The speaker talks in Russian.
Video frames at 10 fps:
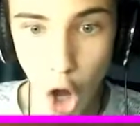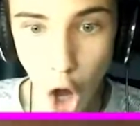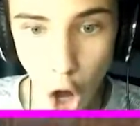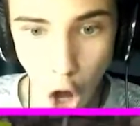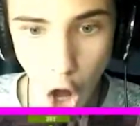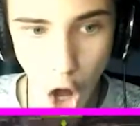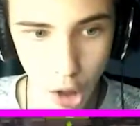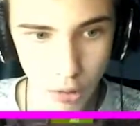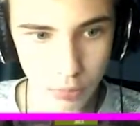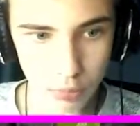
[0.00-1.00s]

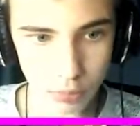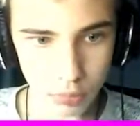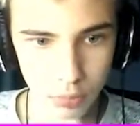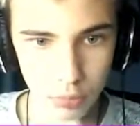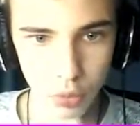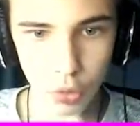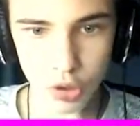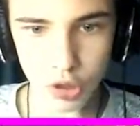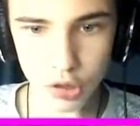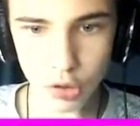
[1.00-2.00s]
Э!
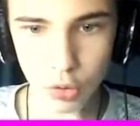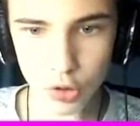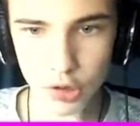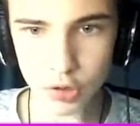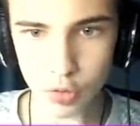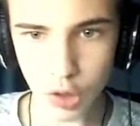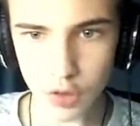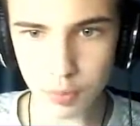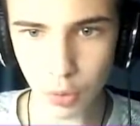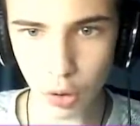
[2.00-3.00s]
Гусеницы, гусеницы у
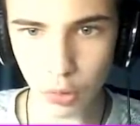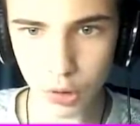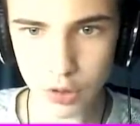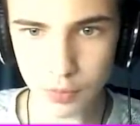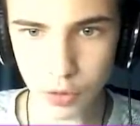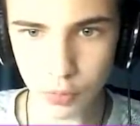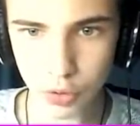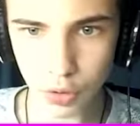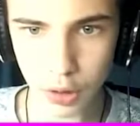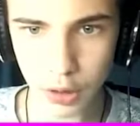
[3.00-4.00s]
нас плохо. У нас все,
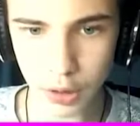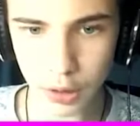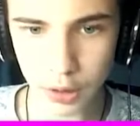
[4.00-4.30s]
все, ГГ,